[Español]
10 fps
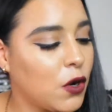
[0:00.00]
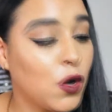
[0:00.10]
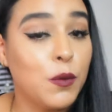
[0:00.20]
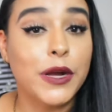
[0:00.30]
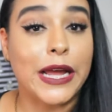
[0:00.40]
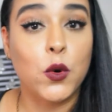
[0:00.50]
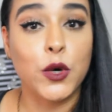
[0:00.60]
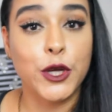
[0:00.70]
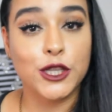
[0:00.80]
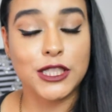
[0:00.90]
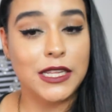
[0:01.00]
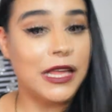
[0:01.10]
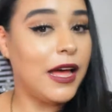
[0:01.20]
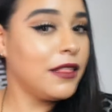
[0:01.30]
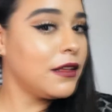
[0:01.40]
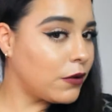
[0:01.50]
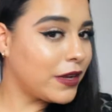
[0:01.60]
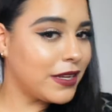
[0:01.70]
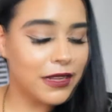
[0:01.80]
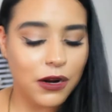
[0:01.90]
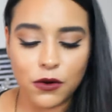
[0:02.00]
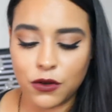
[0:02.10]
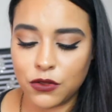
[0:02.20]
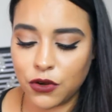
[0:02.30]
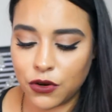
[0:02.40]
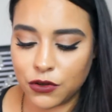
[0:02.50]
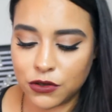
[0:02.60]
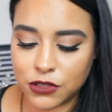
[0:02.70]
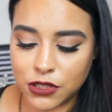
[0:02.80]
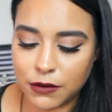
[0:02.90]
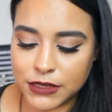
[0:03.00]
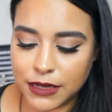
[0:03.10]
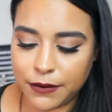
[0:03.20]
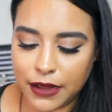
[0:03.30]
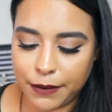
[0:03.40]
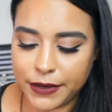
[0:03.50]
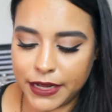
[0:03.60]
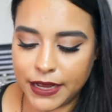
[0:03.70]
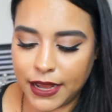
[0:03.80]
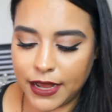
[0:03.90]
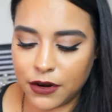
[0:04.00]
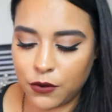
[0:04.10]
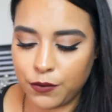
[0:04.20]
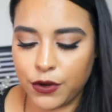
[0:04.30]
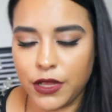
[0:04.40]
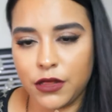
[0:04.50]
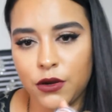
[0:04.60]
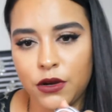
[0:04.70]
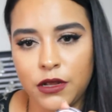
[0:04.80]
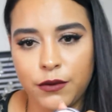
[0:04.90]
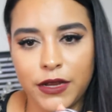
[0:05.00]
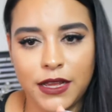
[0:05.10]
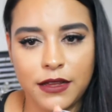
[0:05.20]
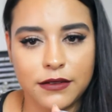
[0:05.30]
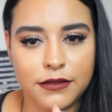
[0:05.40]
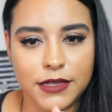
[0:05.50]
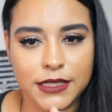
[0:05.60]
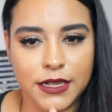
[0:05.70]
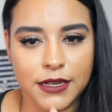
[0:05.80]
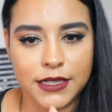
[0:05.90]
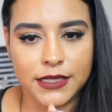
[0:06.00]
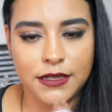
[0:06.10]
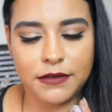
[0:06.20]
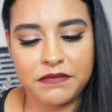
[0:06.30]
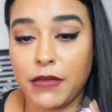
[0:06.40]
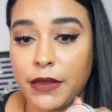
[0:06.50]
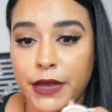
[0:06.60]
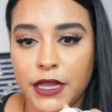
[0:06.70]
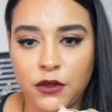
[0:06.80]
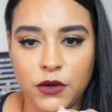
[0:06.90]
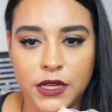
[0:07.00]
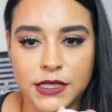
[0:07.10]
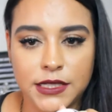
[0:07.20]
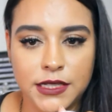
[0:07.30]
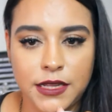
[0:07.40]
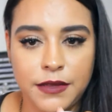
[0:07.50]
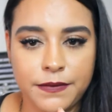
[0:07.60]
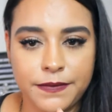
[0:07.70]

Tengo como que curiosidad, aunque ya traigo contornos, vamos a aplicar un poquito y voy a hacerle así. Me imagino que es así.